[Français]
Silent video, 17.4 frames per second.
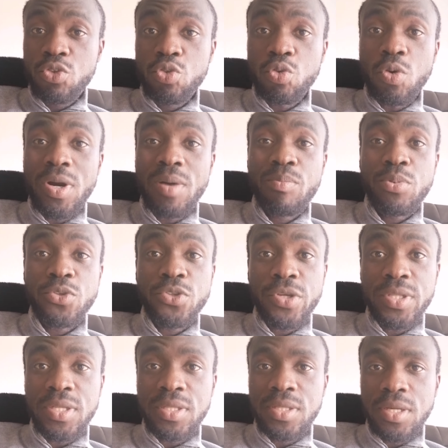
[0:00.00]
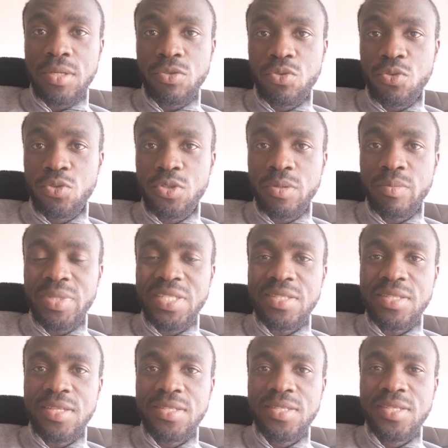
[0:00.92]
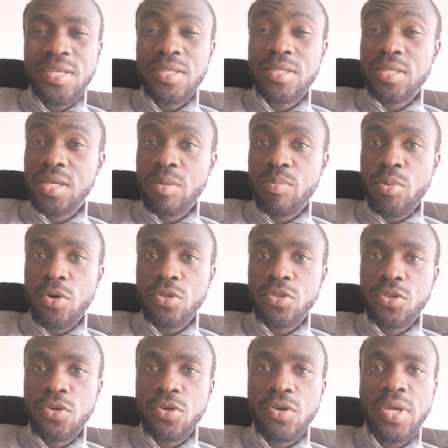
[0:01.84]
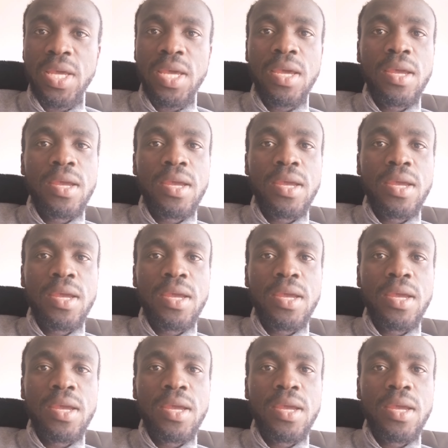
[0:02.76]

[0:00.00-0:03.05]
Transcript: tu auras plusieurs détails sur ce business qui est très porteur.